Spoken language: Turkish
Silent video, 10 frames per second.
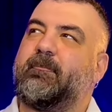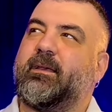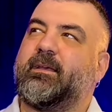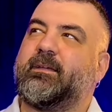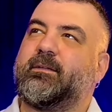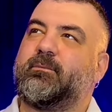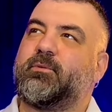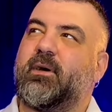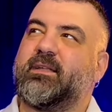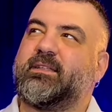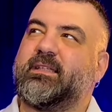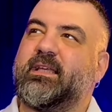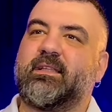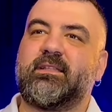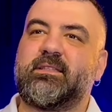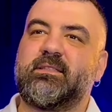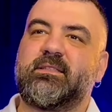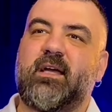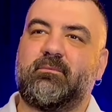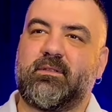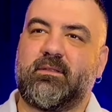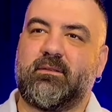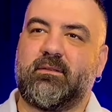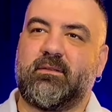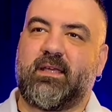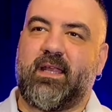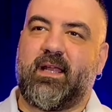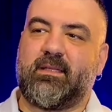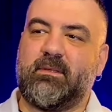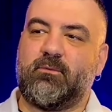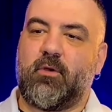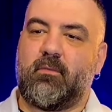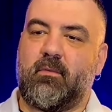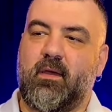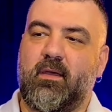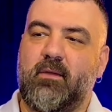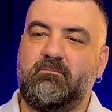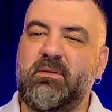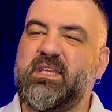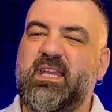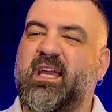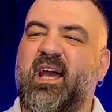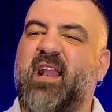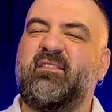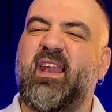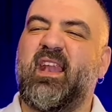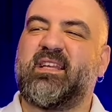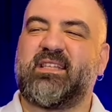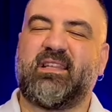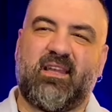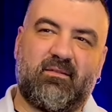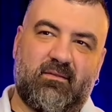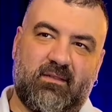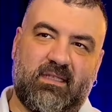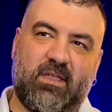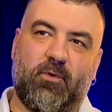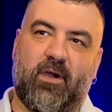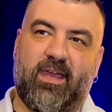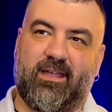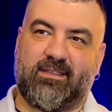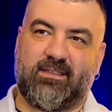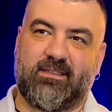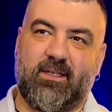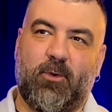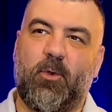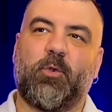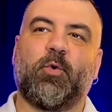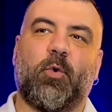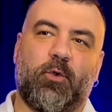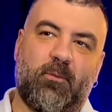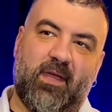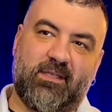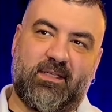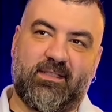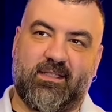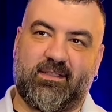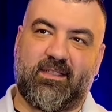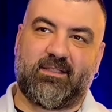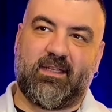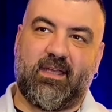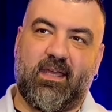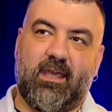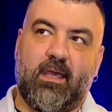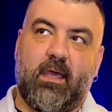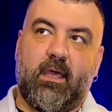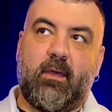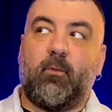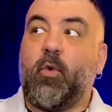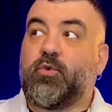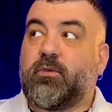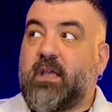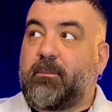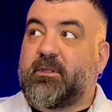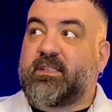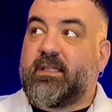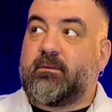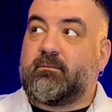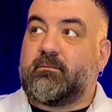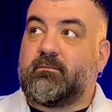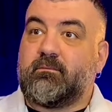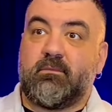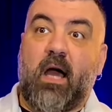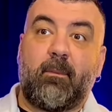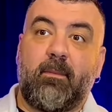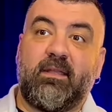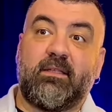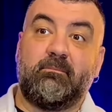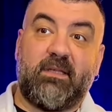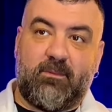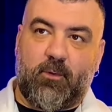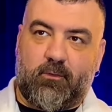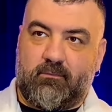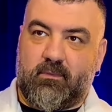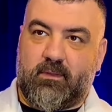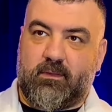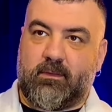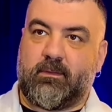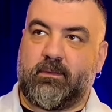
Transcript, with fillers: e, bu artık yaratılışınızdan mı e, kaynaklı bilmiyorum ama bir şeye karar vererek zaten gidiyor hayatınız. Öyle doğuyor bence insanlar. Oyunculuk yapmasaydım ne yapabilirdim bilmiyorum. E,